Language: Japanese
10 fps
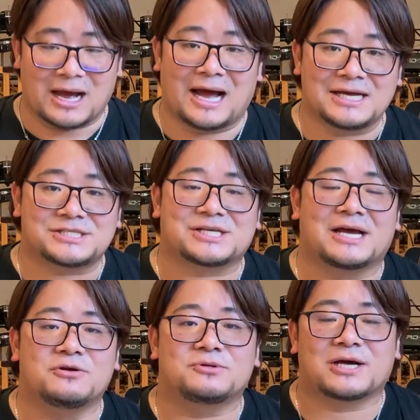愛し
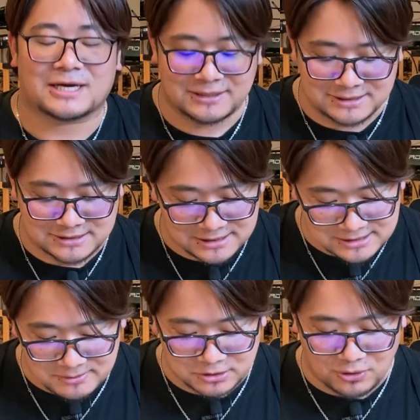歩む中で聖霊
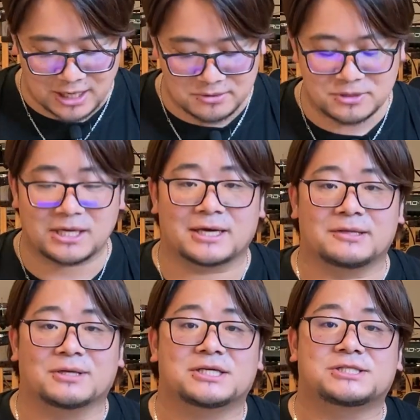様と歩む中
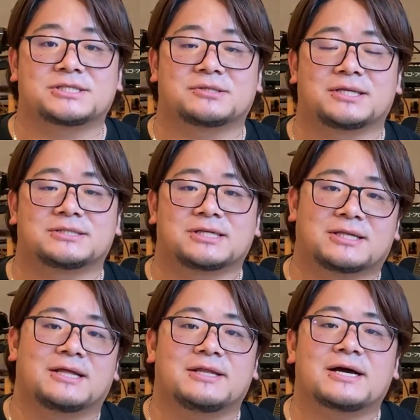で私たちはですね
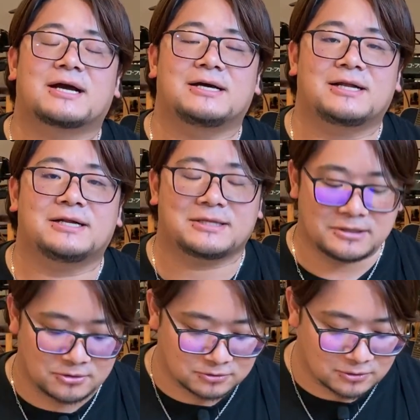だんだん変えられて
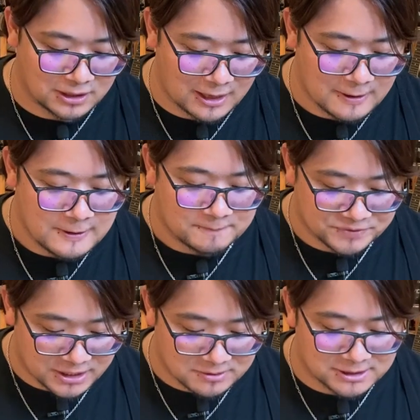いくことが
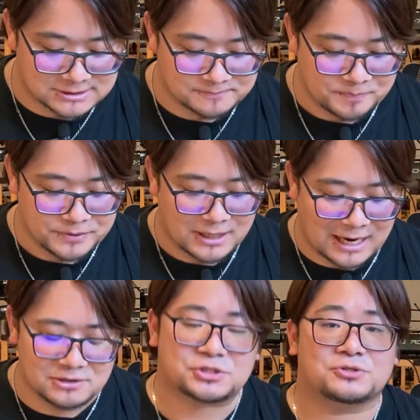できます
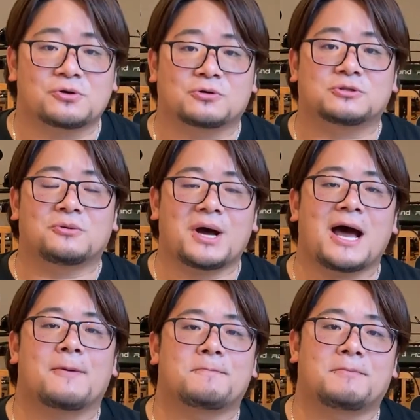ある種のこと
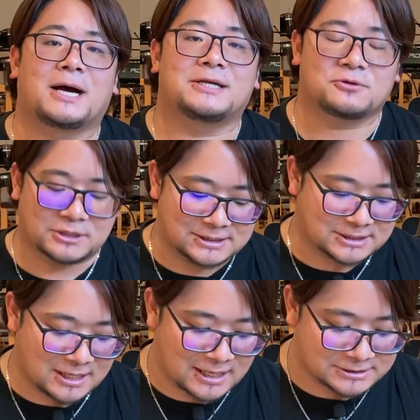は周りの助
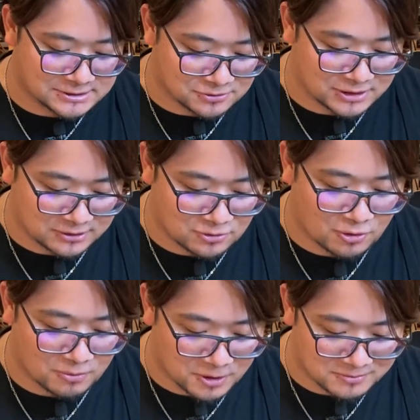けが必要だと
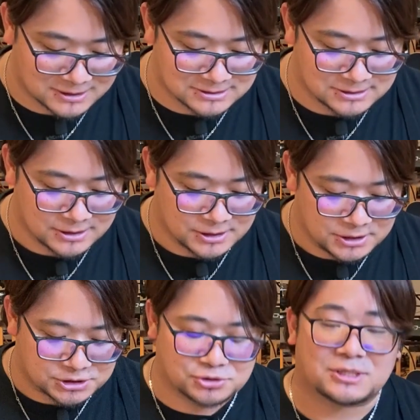思います
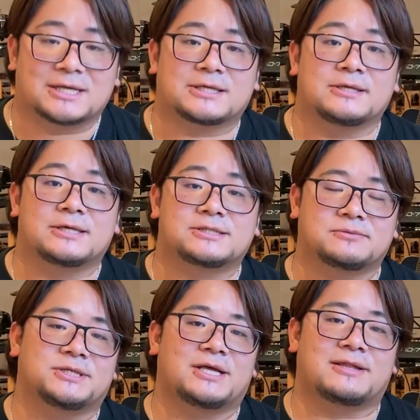習慣的な
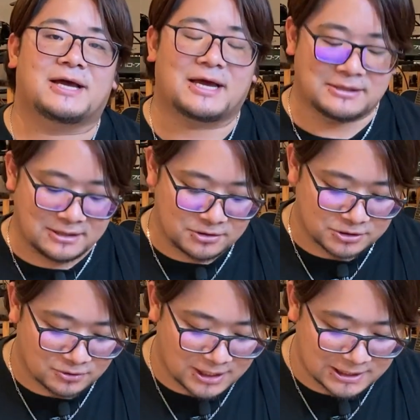罪で悩んでいる
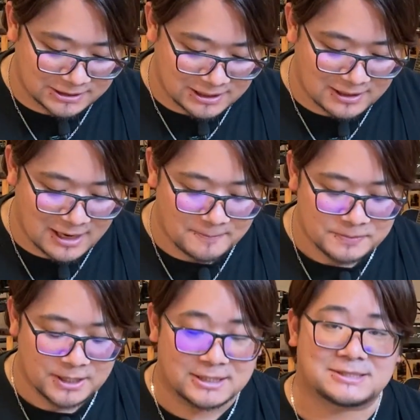人がいたら
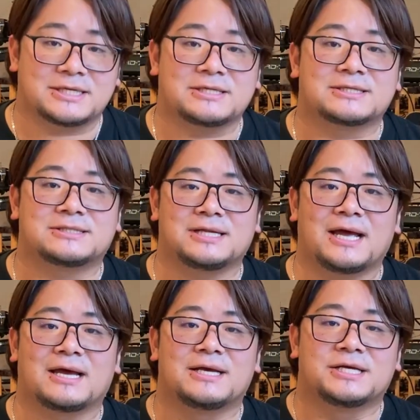是非です
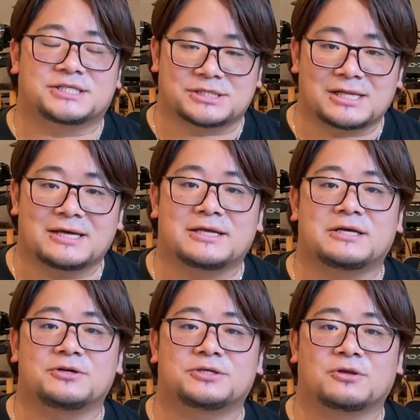ね信頼で
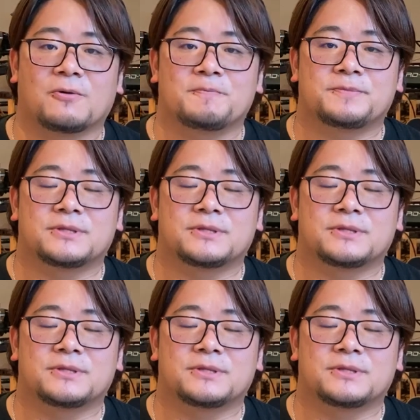きる人